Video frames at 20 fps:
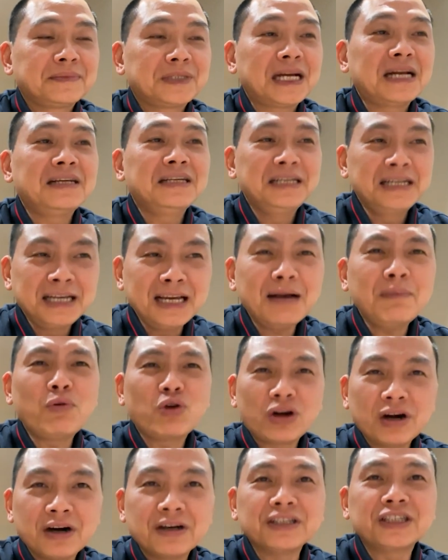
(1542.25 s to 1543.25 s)
Tức là ý nghĩa
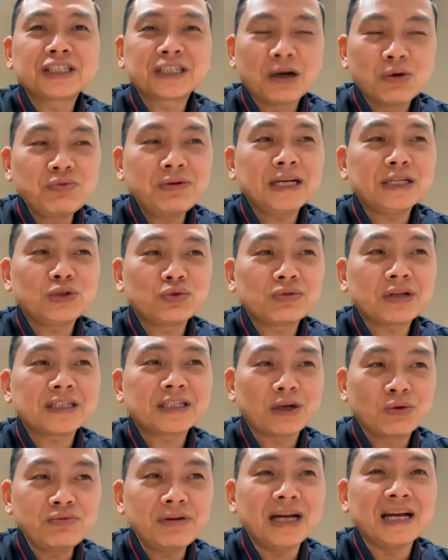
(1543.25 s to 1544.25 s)
một đời sống này, chúng ta
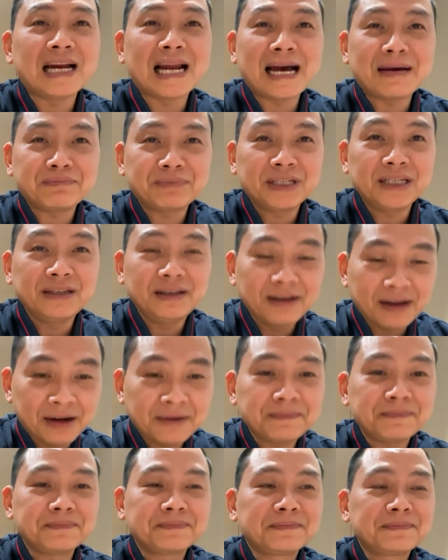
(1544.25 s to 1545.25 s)
sống để làm gì
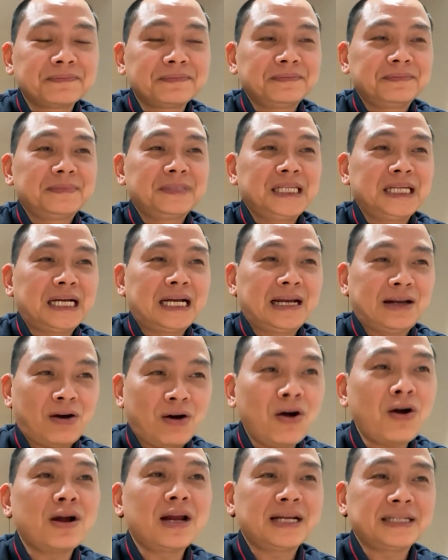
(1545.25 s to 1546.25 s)
á, thì cái
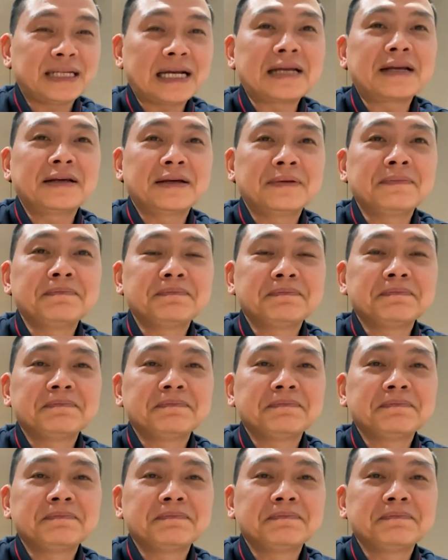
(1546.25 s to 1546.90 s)
đó gọi là chánh kiến.